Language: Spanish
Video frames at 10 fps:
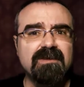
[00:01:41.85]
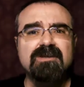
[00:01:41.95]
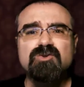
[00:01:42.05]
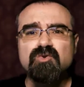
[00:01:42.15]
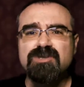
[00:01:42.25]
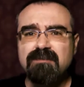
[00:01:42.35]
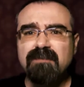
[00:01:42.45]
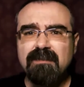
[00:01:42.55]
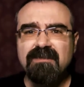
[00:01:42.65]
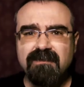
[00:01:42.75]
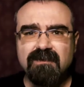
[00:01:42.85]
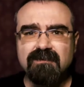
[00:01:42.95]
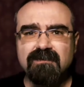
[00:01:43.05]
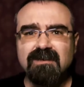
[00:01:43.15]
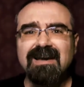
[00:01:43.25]
su simple
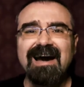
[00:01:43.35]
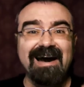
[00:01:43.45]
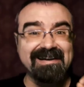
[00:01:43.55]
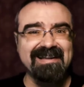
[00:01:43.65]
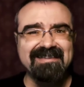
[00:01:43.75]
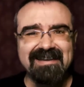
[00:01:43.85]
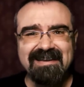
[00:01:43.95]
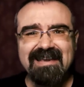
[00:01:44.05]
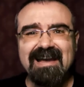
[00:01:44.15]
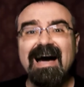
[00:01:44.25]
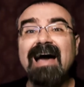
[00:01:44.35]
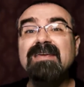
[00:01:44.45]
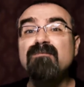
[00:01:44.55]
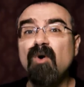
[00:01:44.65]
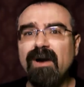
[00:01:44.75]
mención arrastraría al
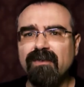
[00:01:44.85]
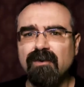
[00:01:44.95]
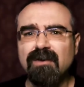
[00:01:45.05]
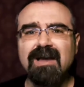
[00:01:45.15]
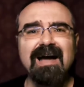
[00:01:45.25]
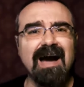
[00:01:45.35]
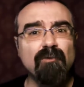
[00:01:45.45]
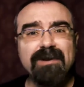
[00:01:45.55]
invocador a un